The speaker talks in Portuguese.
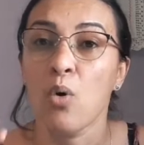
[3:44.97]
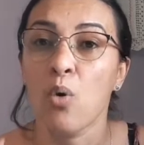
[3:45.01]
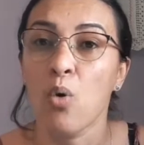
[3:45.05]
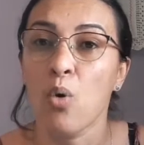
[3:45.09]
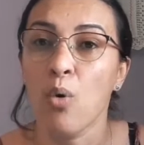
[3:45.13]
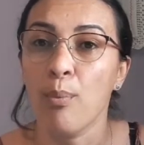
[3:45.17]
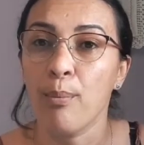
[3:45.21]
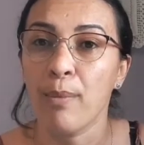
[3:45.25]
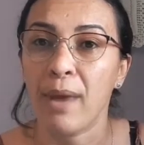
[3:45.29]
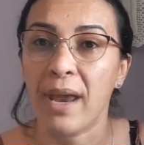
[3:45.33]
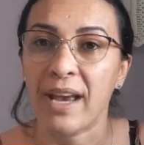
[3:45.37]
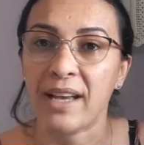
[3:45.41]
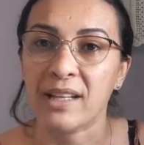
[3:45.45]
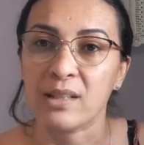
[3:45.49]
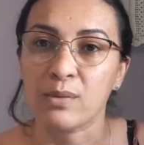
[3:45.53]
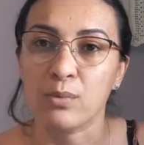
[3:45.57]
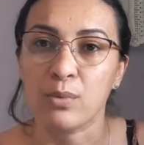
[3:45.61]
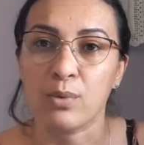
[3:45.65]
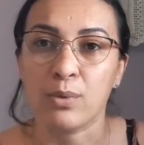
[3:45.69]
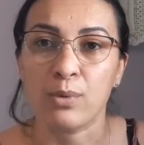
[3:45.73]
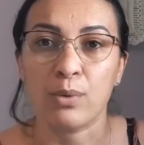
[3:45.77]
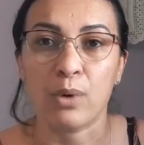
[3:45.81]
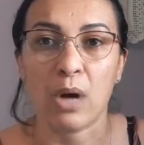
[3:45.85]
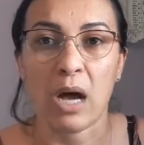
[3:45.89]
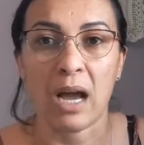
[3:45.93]
o
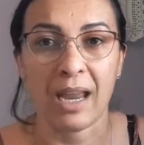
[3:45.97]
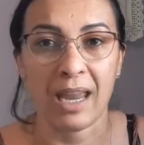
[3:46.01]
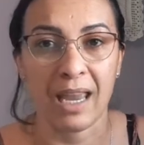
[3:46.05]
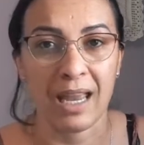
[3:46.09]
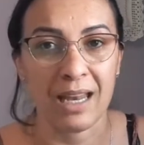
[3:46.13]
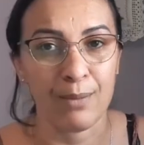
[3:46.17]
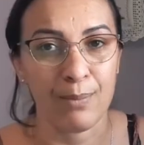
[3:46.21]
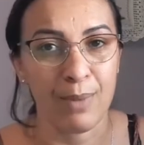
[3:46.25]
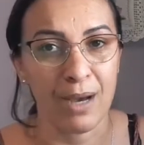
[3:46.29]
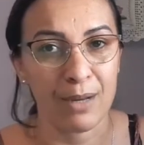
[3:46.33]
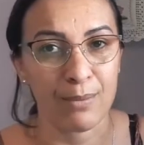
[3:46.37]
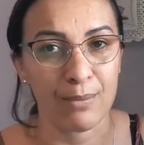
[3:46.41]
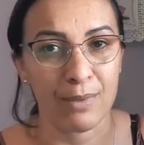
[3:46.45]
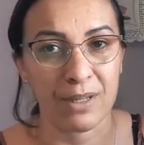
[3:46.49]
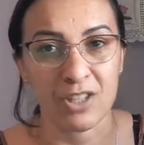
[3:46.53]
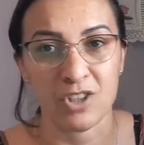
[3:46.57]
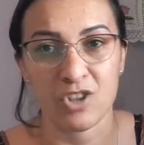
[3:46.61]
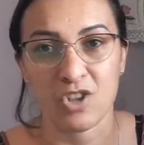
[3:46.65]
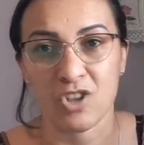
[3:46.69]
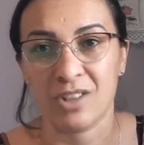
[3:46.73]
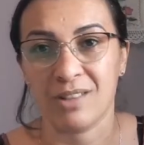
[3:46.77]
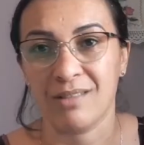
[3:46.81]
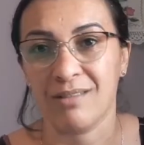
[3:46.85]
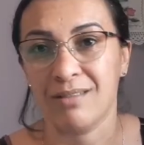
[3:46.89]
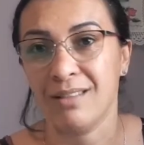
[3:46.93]
mesmo, aquele
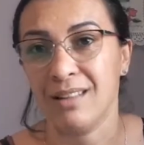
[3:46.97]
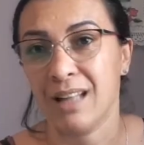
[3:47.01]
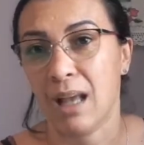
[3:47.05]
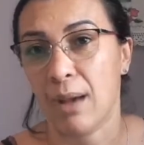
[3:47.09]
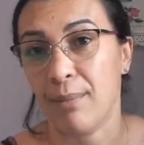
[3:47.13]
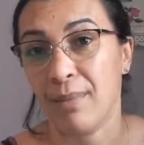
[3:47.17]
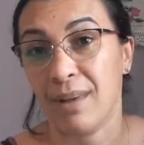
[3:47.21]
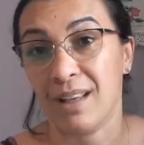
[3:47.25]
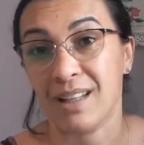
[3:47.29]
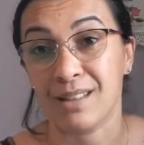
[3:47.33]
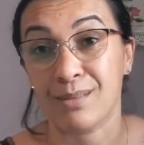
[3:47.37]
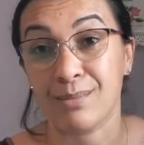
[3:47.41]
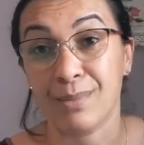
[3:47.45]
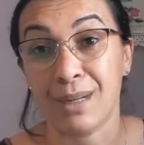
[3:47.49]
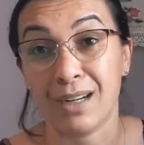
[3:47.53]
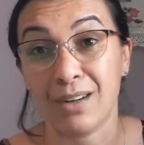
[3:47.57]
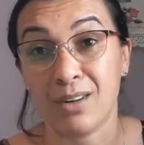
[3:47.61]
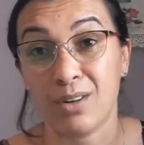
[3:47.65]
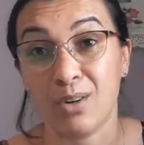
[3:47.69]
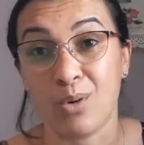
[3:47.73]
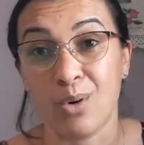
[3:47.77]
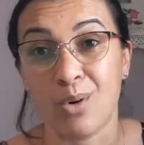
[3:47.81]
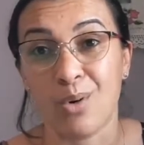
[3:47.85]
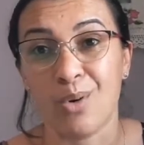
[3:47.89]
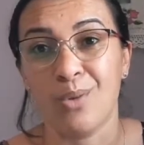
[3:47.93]
barbante na mesma
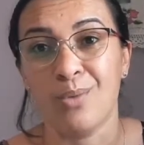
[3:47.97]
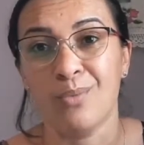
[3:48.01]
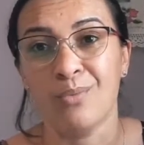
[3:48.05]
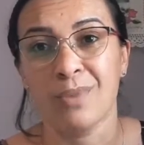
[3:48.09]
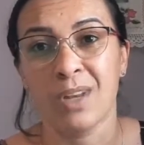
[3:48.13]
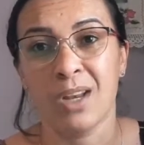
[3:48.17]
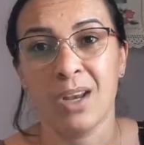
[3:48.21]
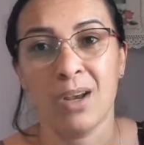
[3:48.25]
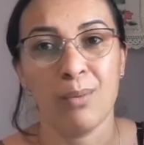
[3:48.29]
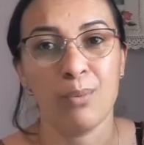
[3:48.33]
cor,